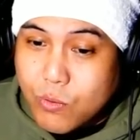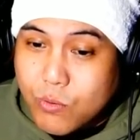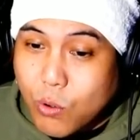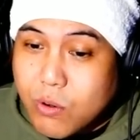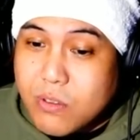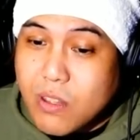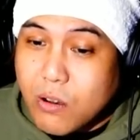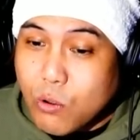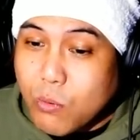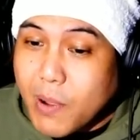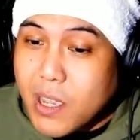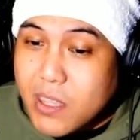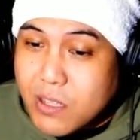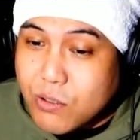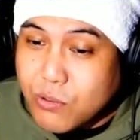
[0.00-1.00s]
ならお前
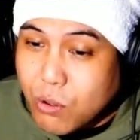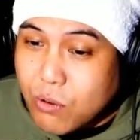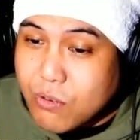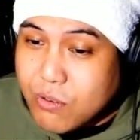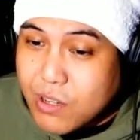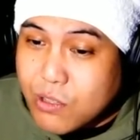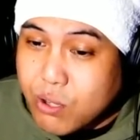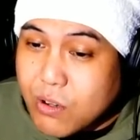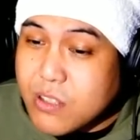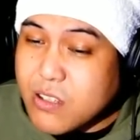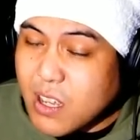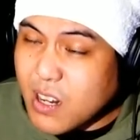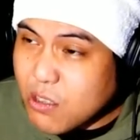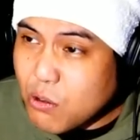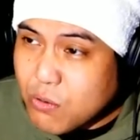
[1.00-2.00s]
などとっくに取りつ
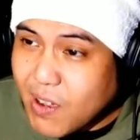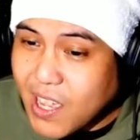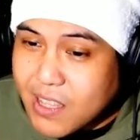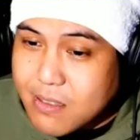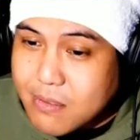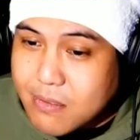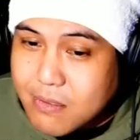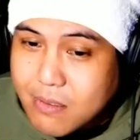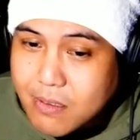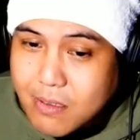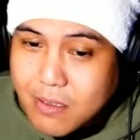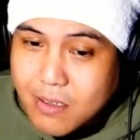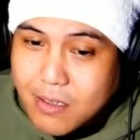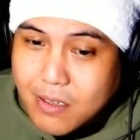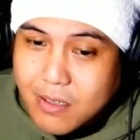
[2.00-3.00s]
かれとる
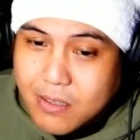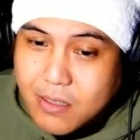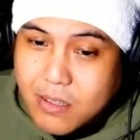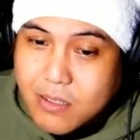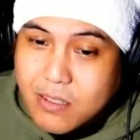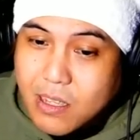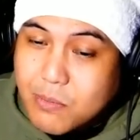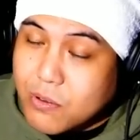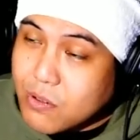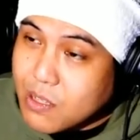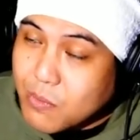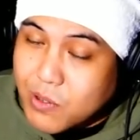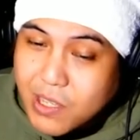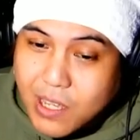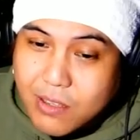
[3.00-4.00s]
わ!」で三郎さん
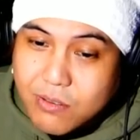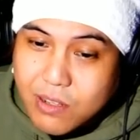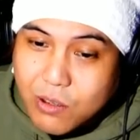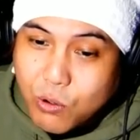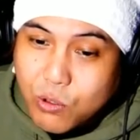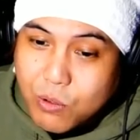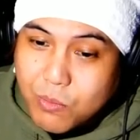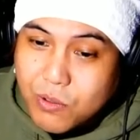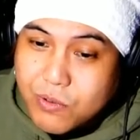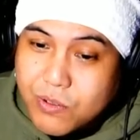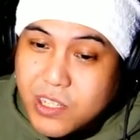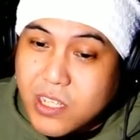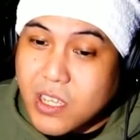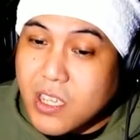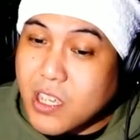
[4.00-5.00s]
も引かずに子供の
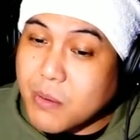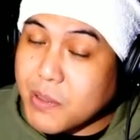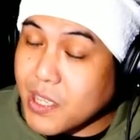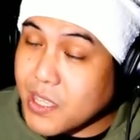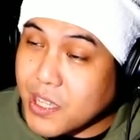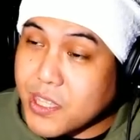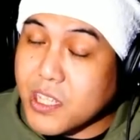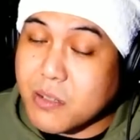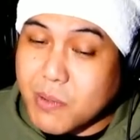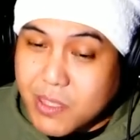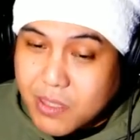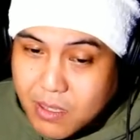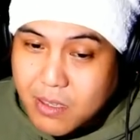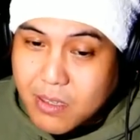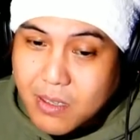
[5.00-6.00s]
口喧嘩みたいになってしまっ
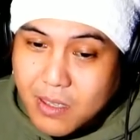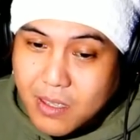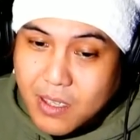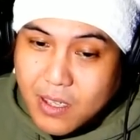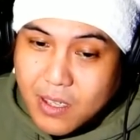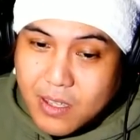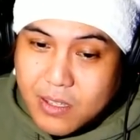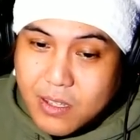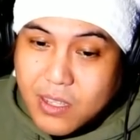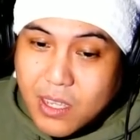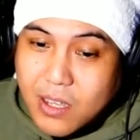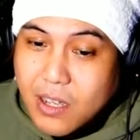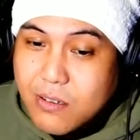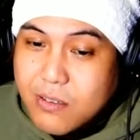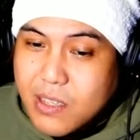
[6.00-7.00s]
て、でせっ
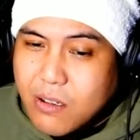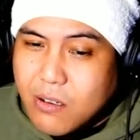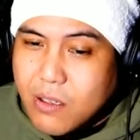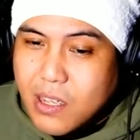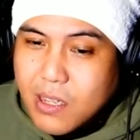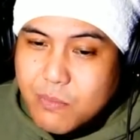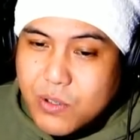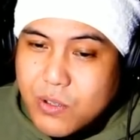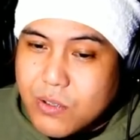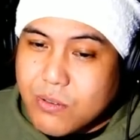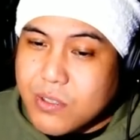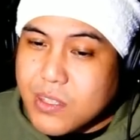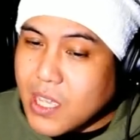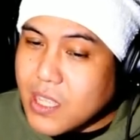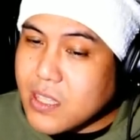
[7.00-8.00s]
かく和やかムード
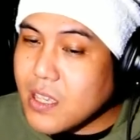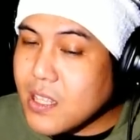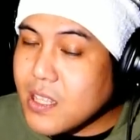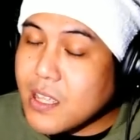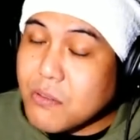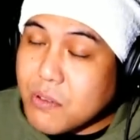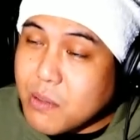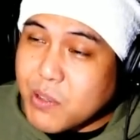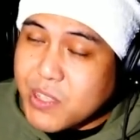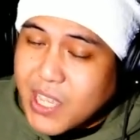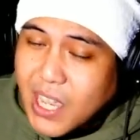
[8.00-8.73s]
になってきたのに、もう台